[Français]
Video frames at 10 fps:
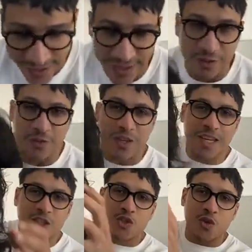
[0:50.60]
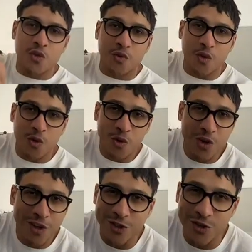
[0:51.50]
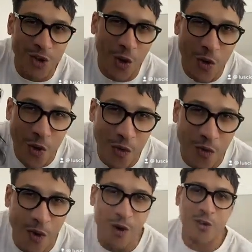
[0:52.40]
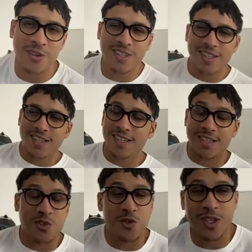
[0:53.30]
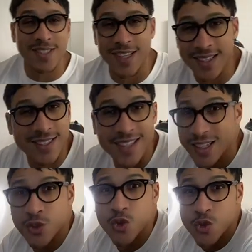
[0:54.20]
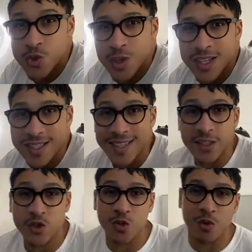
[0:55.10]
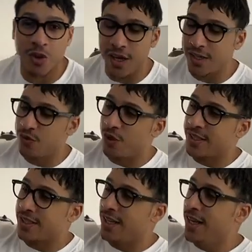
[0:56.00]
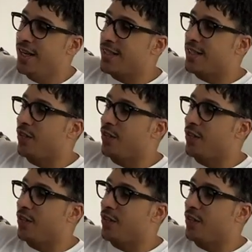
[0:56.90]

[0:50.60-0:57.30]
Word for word: des vrais cheveux dans le vent et tu vois, ça, ça tue. Ça tue, mon gars. Tu vois, c'est